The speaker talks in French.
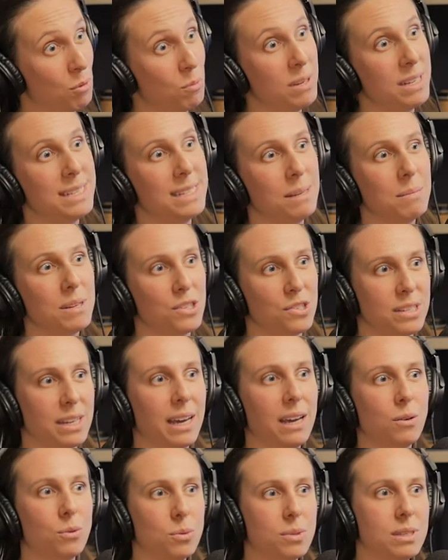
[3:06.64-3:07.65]
publicité, mais je
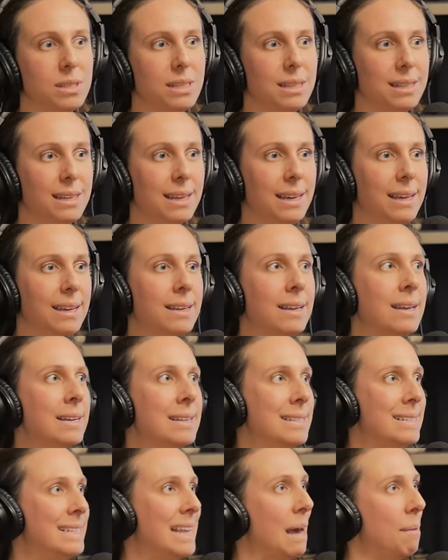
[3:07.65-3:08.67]
dirais aussi des
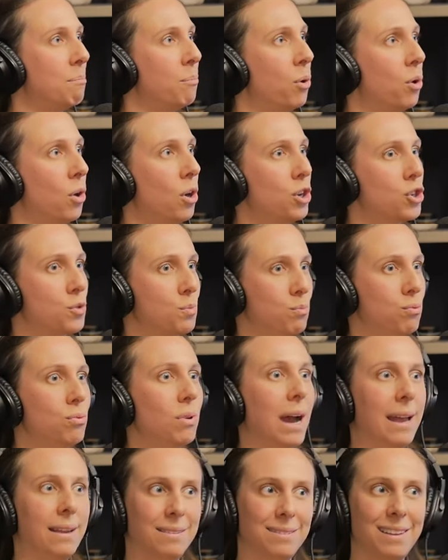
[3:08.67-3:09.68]
approches
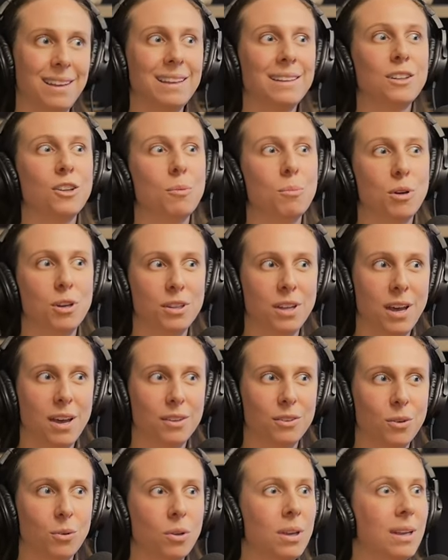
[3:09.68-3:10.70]
pour atteindre le
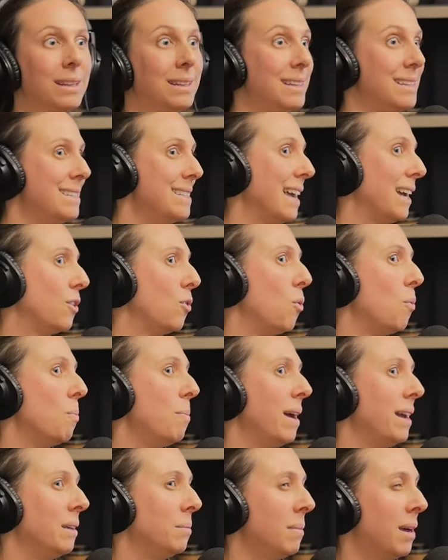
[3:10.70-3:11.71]
bonheur. Donc, mhm. des
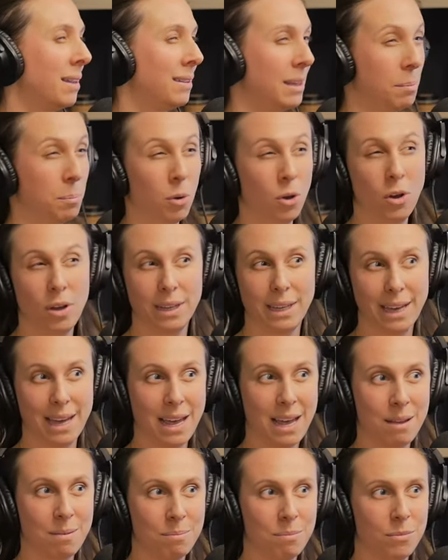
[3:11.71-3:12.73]
accompagnements, des
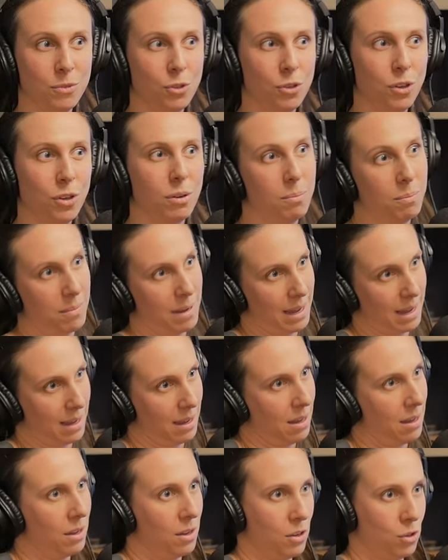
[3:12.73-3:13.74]
programmes de ben,
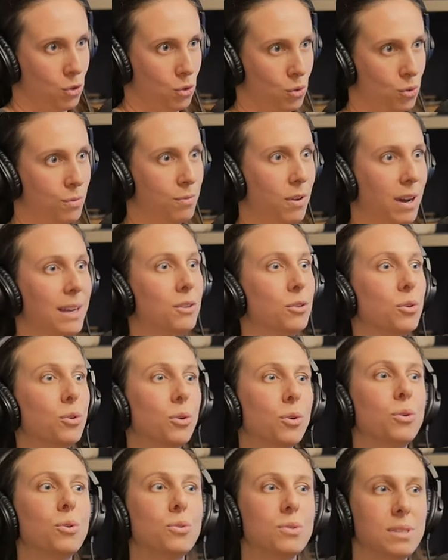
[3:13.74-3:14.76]
tu vas être
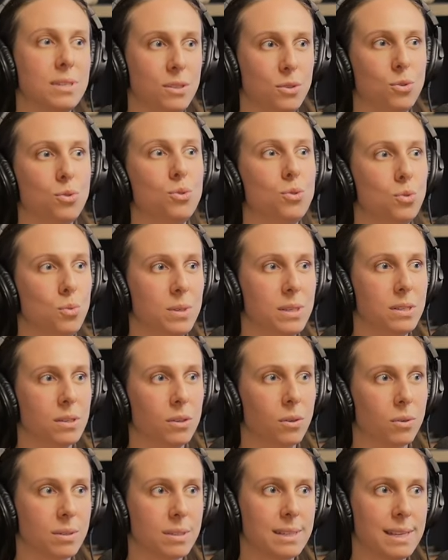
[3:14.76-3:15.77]
heureux si tu suis ça.
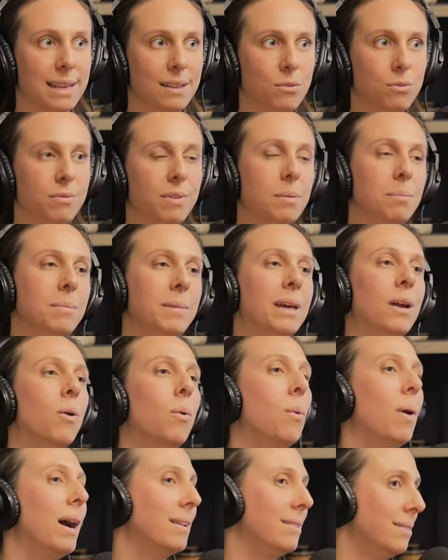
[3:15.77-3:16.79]
Donc, ça nous fait
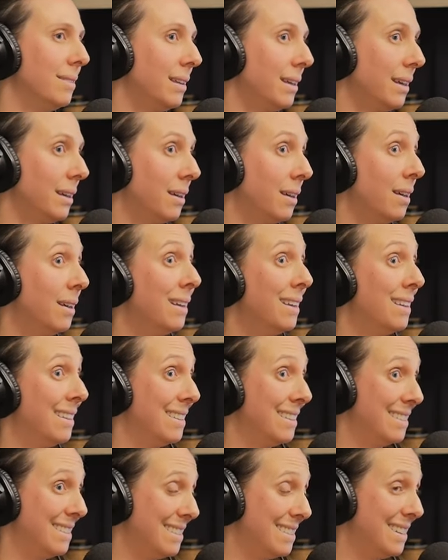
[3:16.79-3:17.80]
miroiter
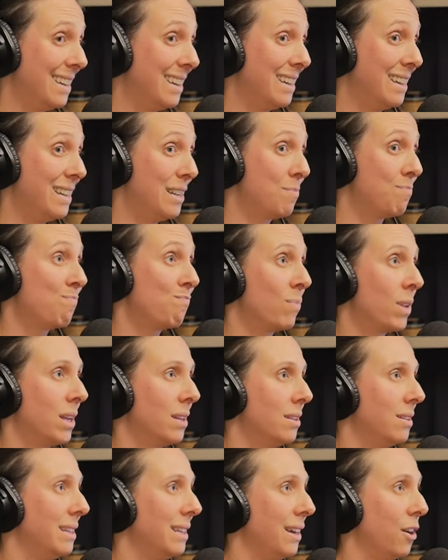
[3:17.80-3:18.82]
des
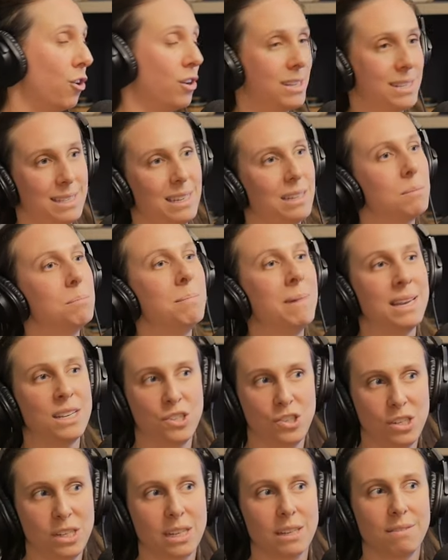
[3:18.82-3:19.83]
des recettes
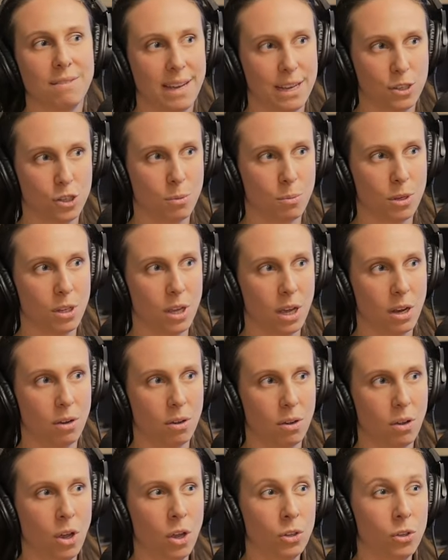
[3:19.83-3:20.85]
magiques vers ce
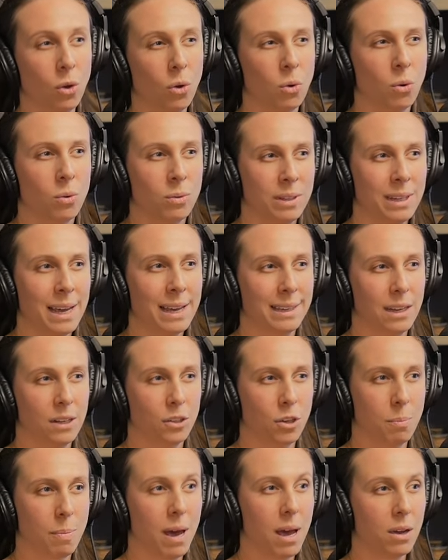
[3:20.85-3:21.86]
bonheur-là. Donc, on est à
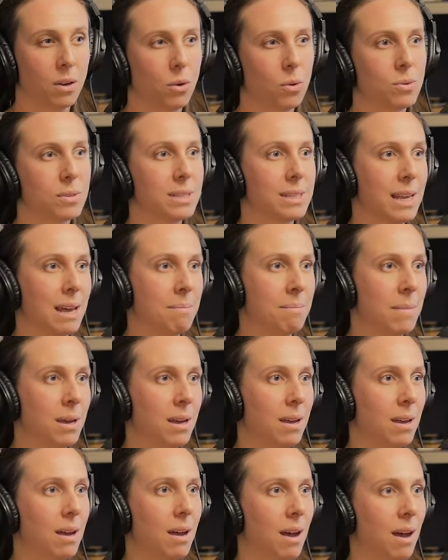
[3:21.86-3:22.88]
quelque part
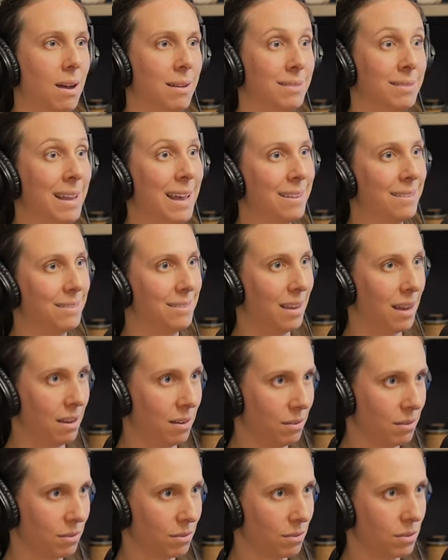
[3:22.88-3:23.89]
constamment en
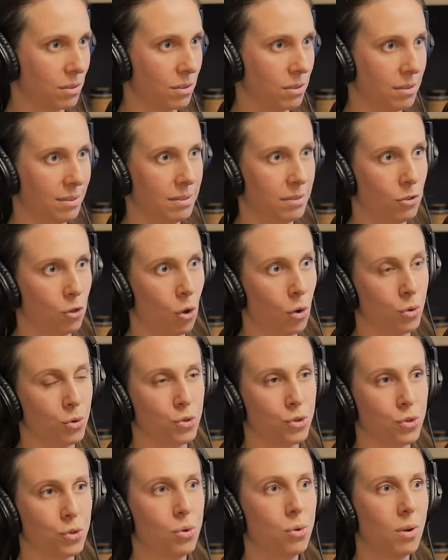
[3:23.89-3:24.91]
attente d'un
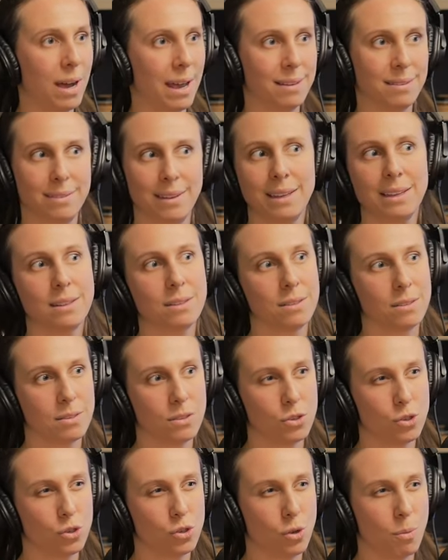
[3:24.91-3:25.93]
jour atteindre
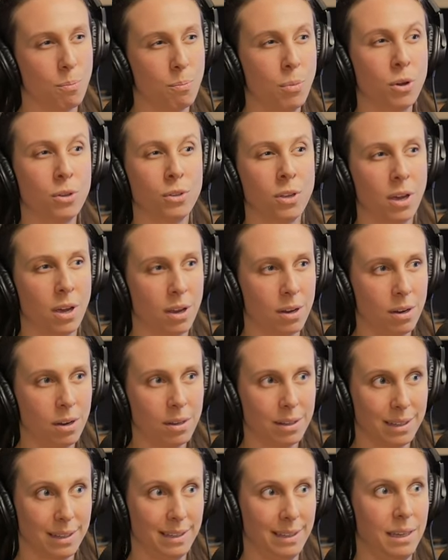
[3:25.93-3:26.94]
ce
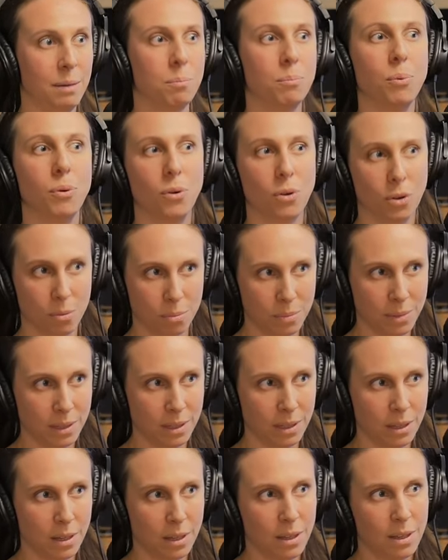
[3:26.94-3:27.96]
bonheur-là qui est
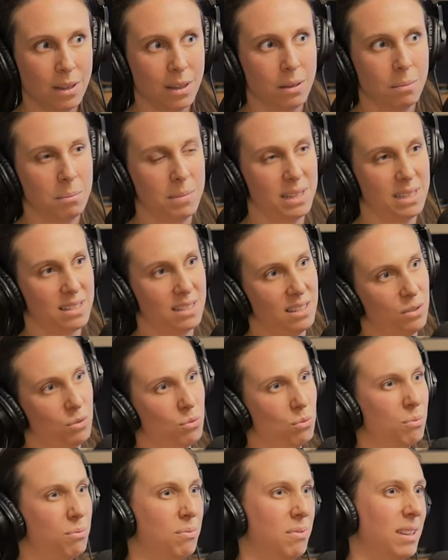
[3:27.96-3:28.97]
promis. Mais ce qui
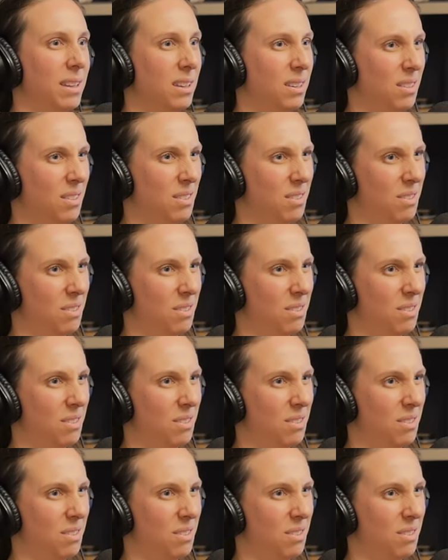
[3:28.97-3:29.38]
nous fait